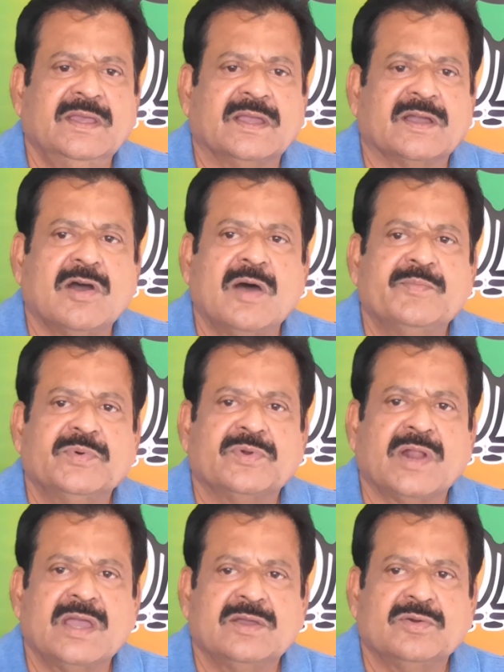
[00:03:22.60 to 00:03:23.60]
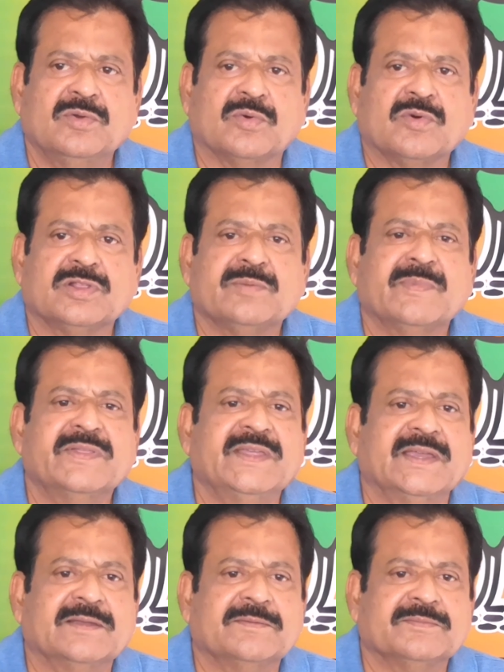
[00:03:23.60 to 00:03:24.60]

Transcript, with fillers: ఈ కాపు నాయకులు కొంతమంది